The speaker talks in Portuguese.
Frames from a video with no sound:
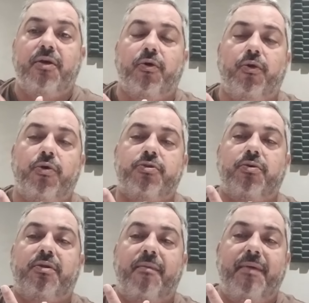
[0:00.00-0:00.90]

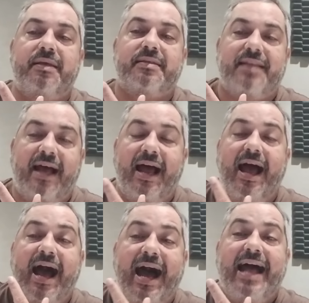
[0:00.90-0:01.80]
Conosco também
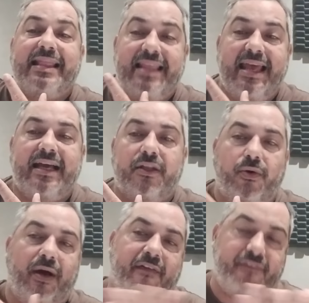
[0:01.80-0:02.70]
está a Adega
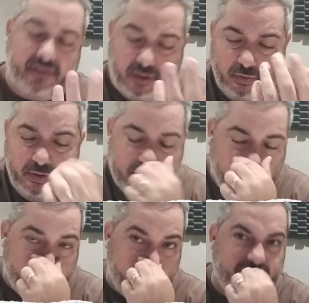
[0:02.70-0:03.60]
do Rafa. Então,
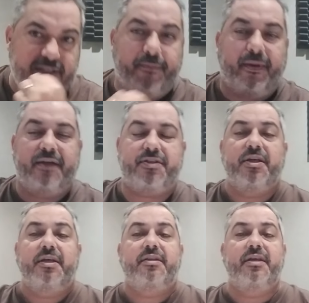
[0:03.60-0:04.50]
você pode fazer
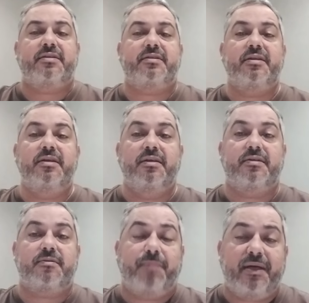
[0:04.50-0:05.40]
parte
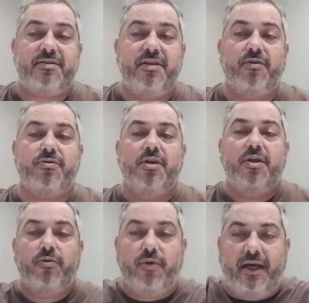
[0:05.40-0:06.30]
desses parceiros
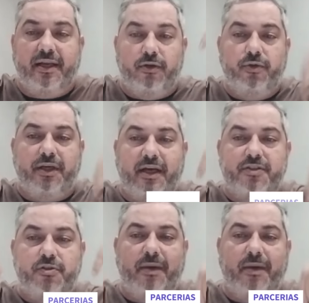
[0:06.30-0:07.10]
do canal do Ricardinho.